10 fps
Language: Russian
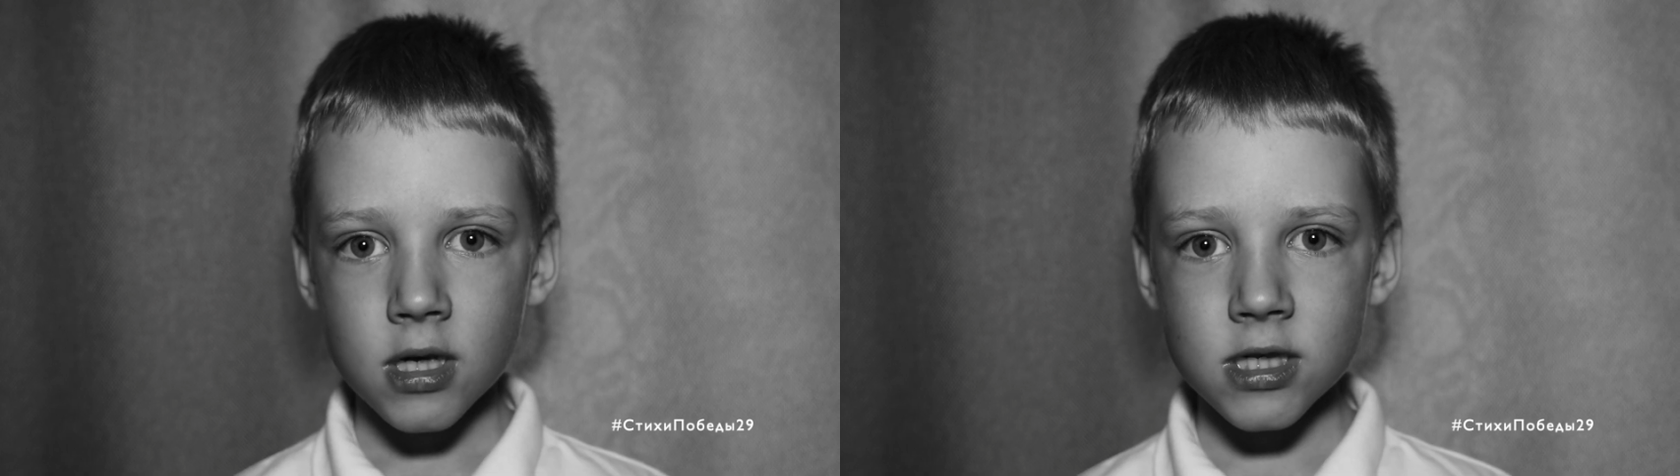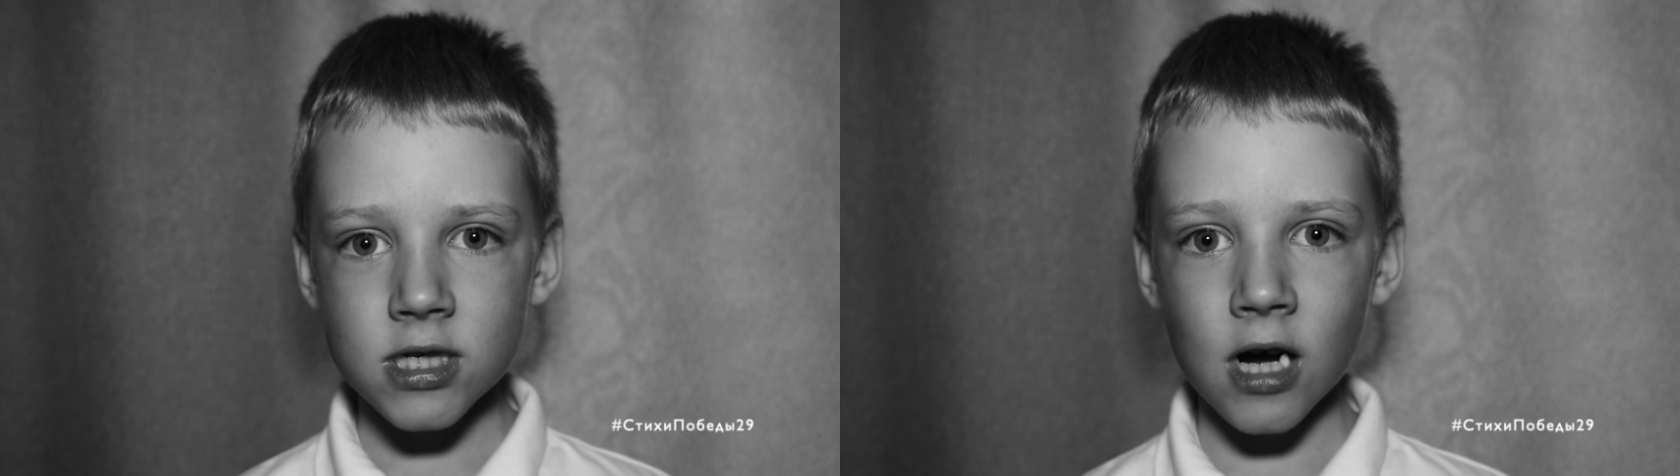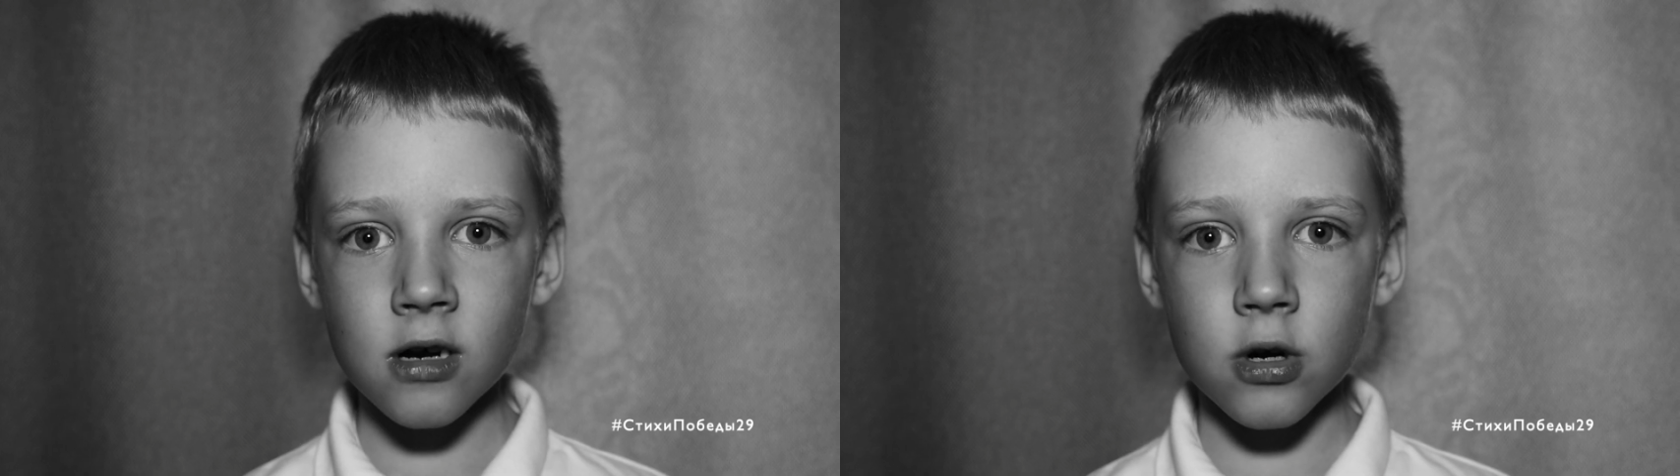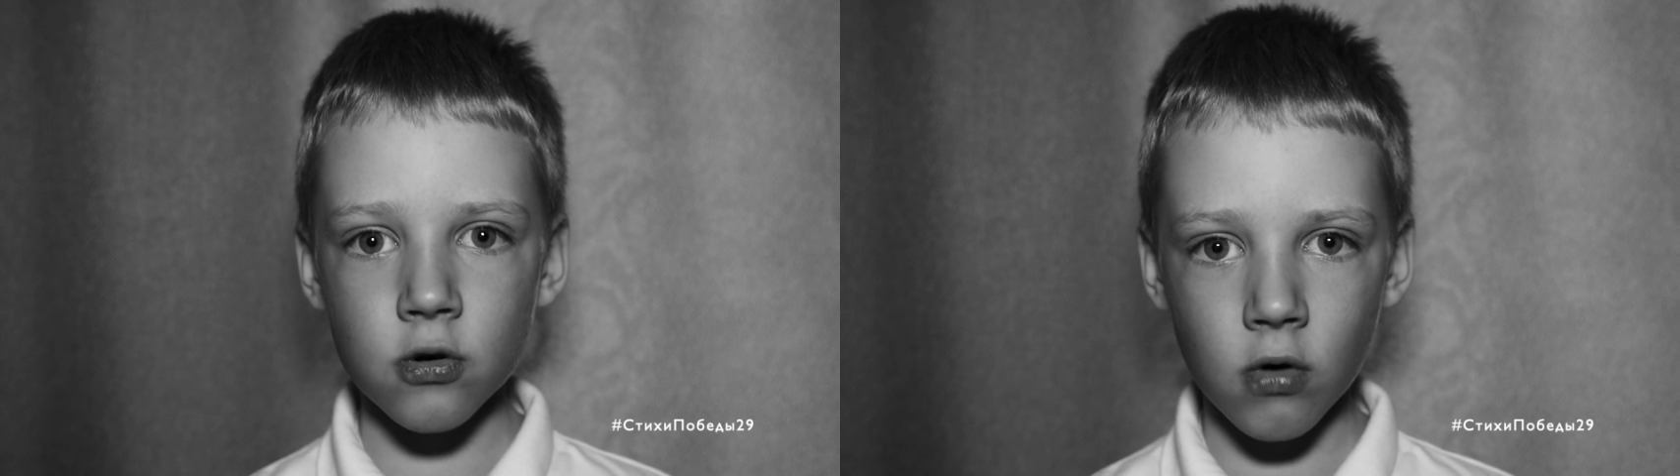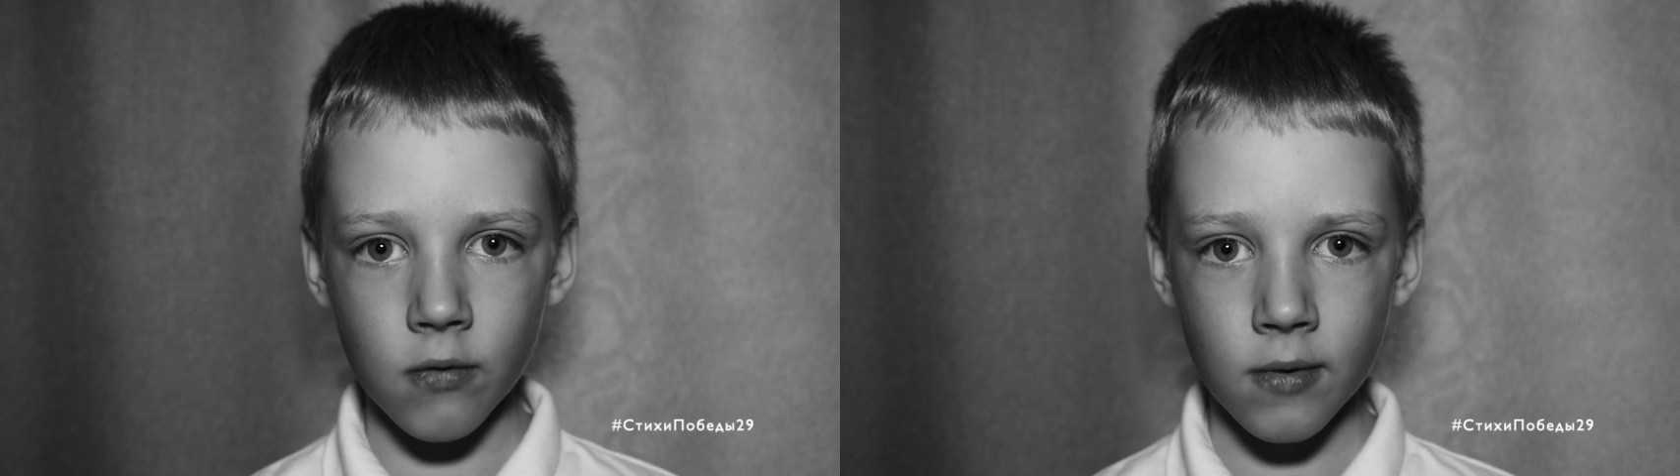за
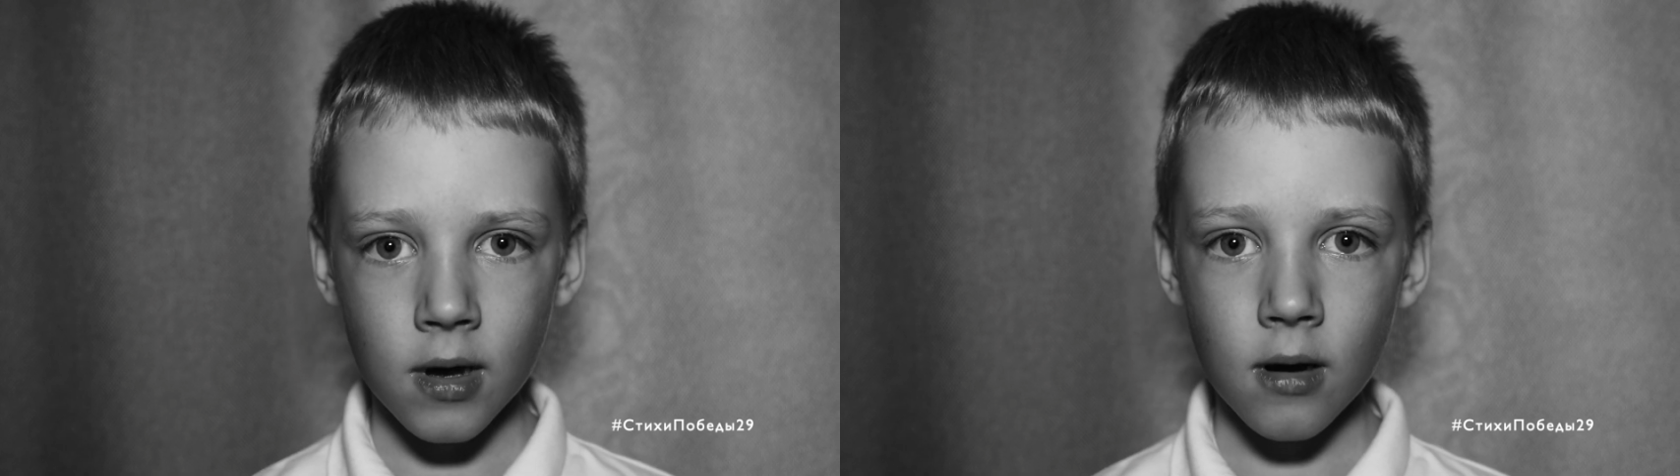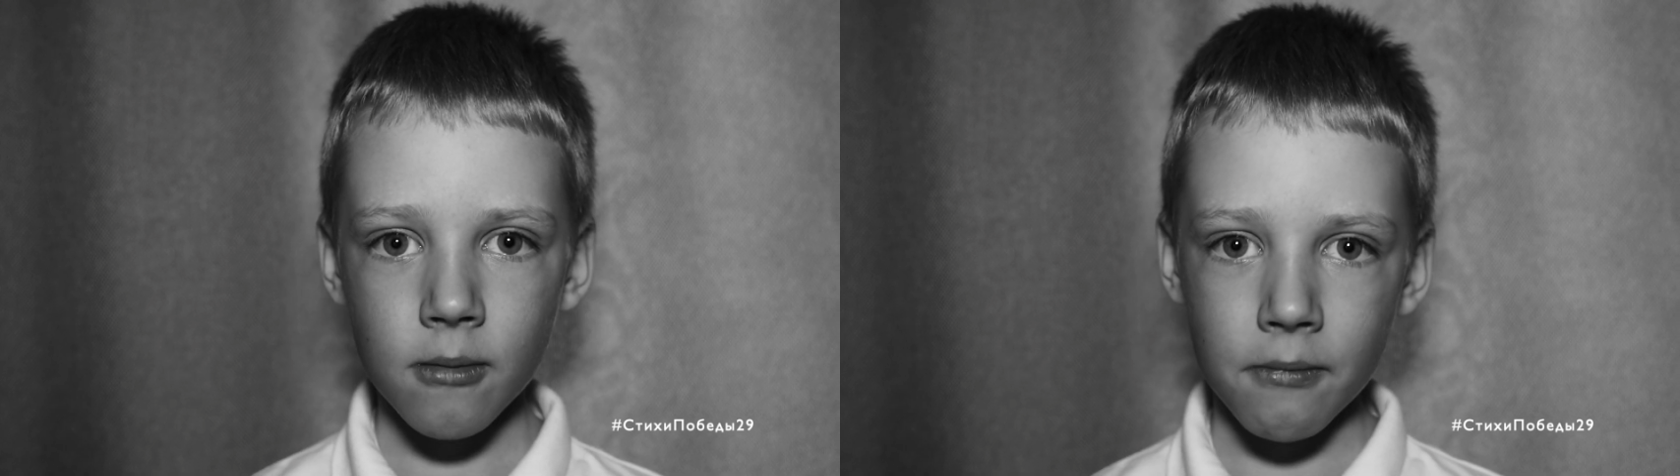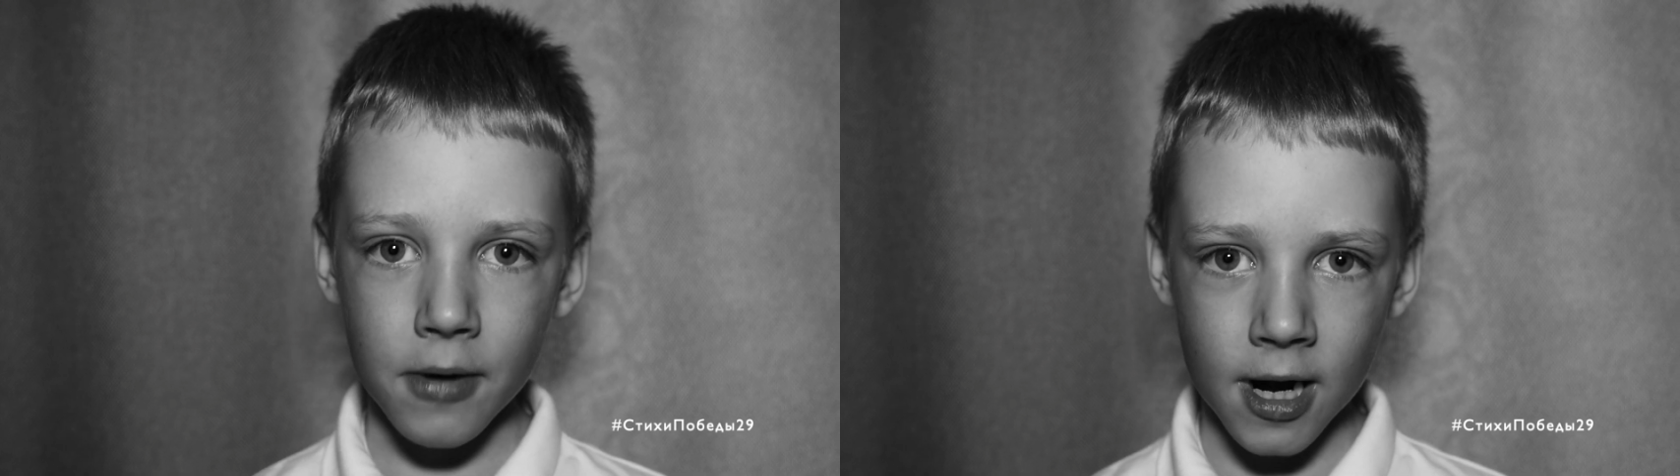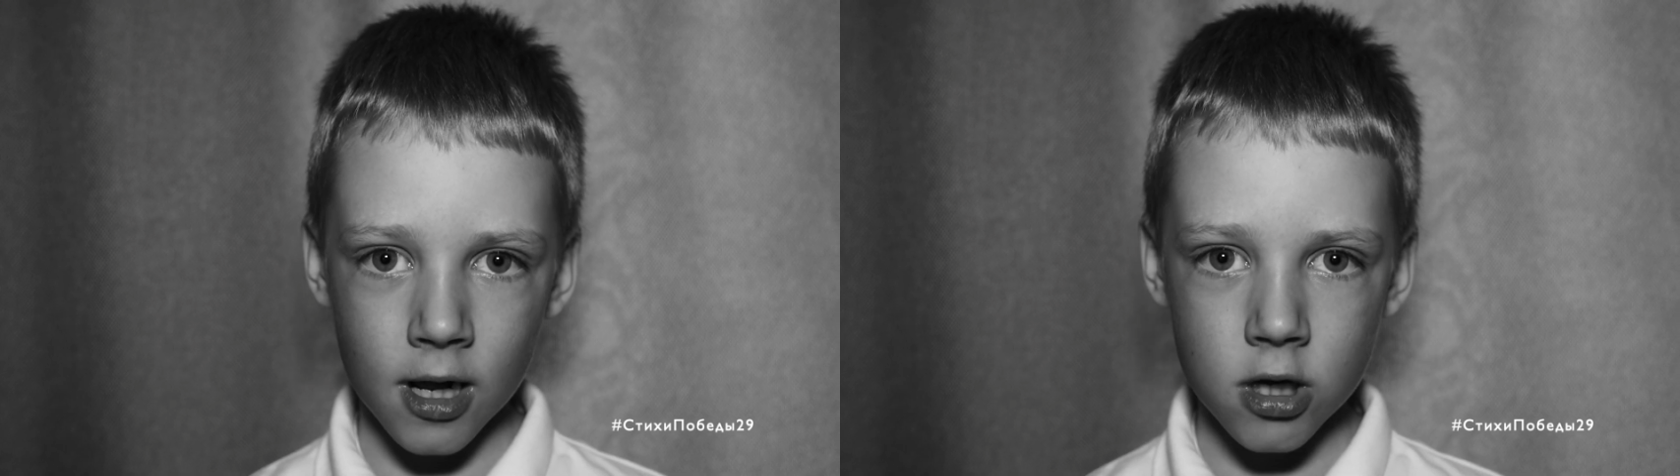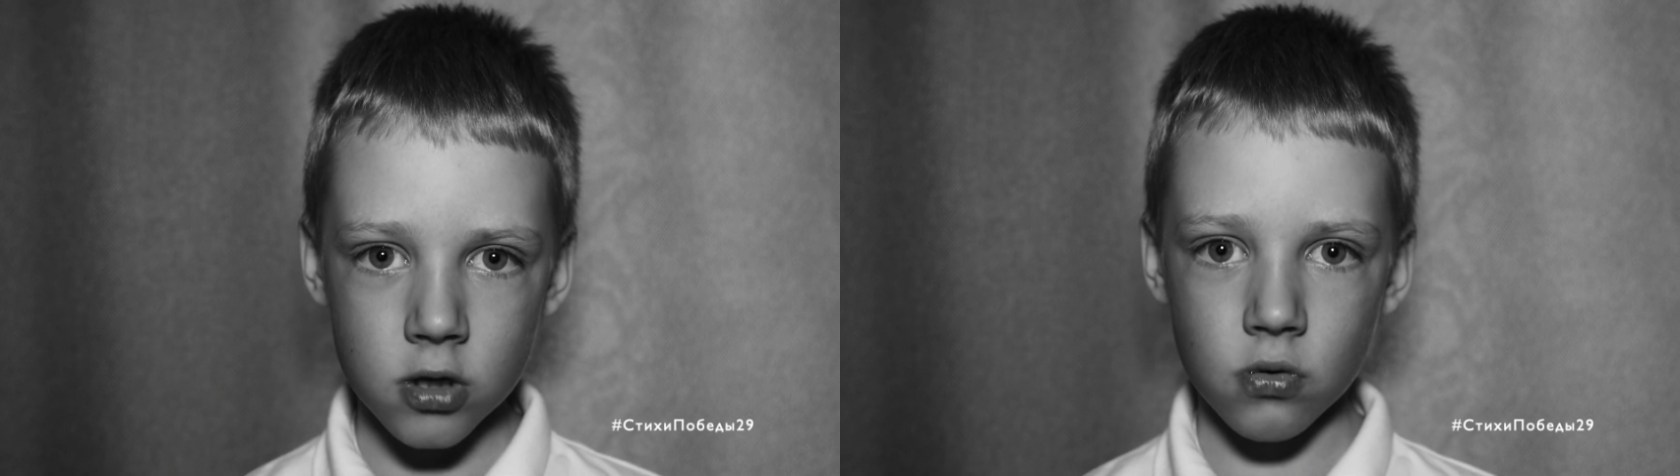кровь,
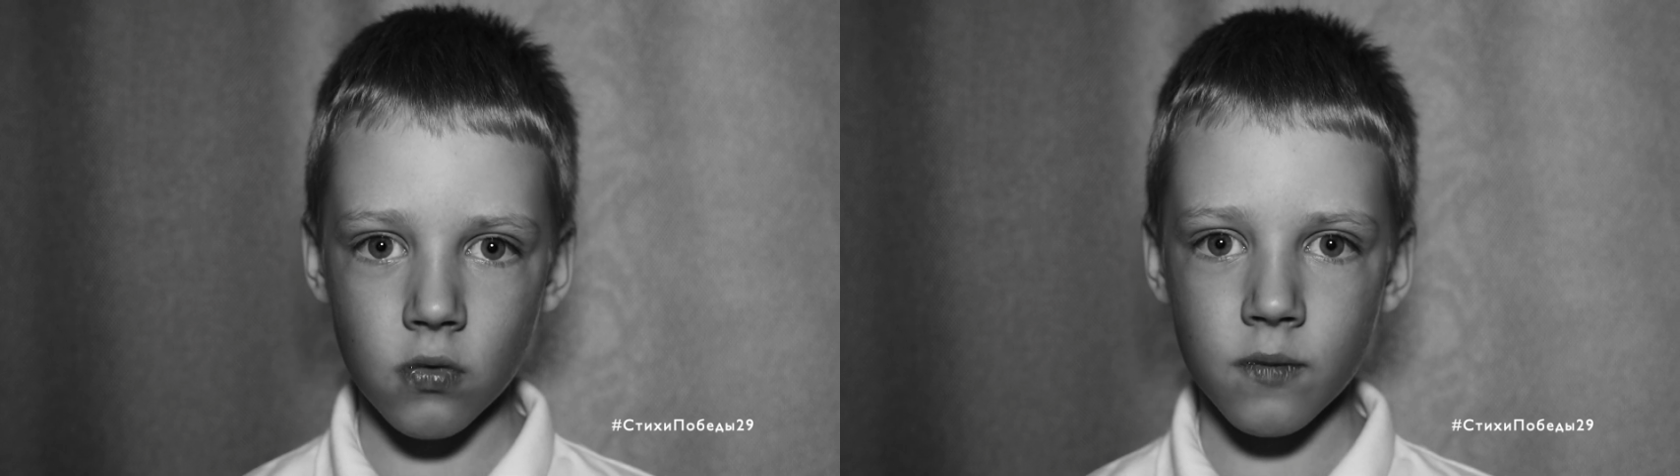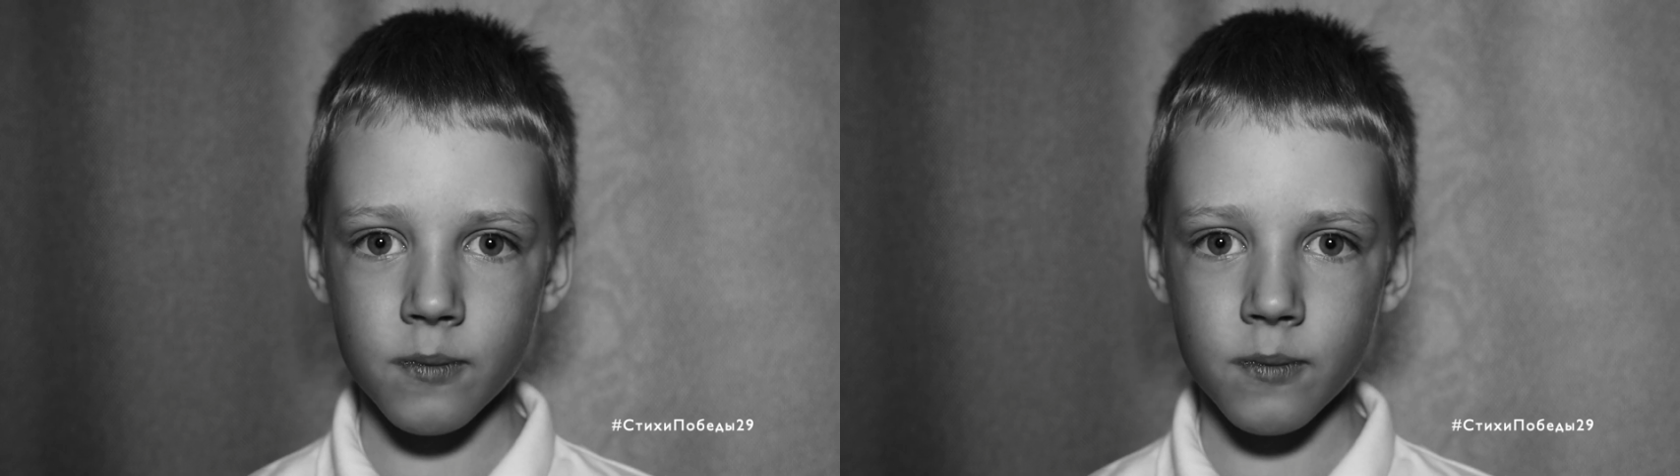пролитую в